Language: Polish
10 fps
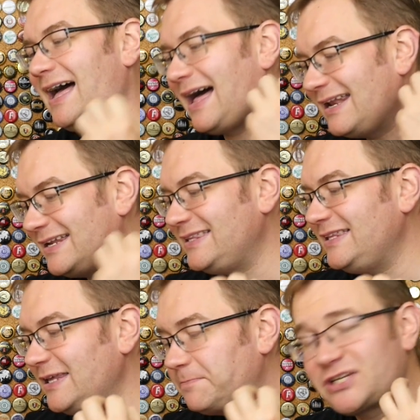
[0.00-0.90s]
ale
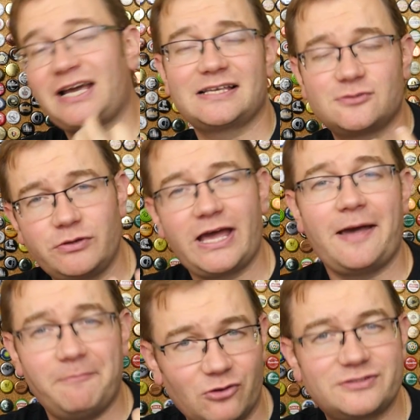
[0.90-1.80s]
nie przekazuje
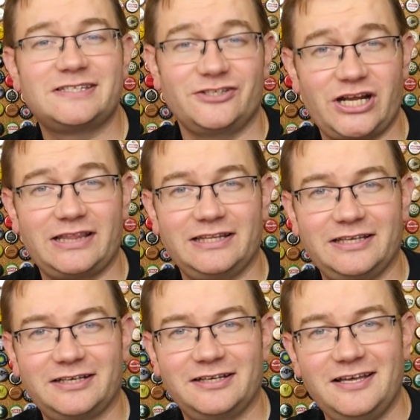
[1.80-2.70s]
emocji
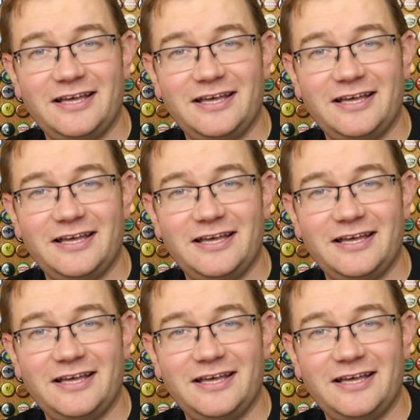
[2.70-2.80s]
żadnych.